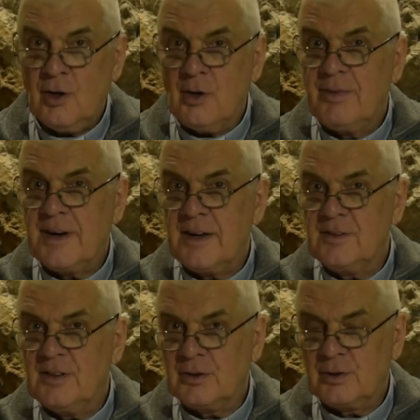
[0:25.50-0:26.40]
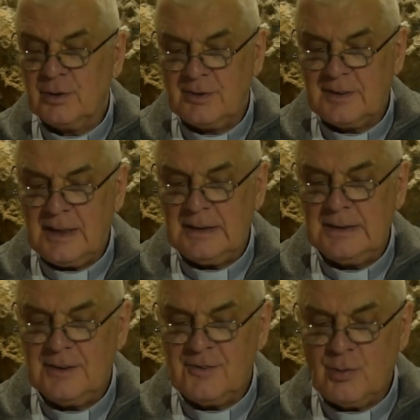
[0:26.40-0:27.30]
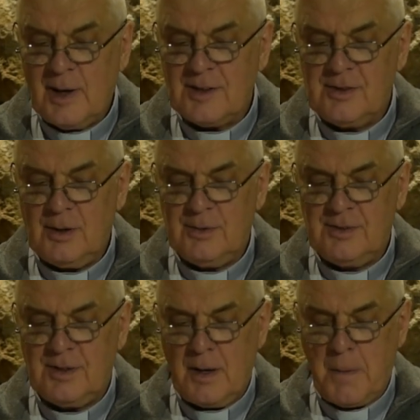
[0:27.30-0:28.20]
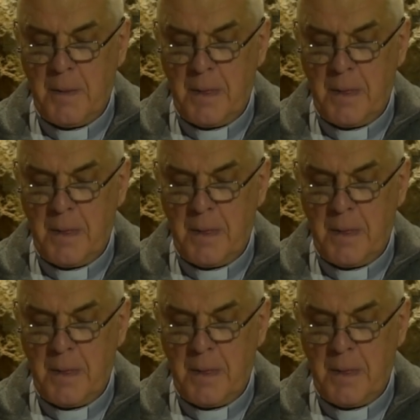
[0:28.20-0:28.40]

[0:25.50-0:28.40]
Konferencja szósta Władze ludzkie.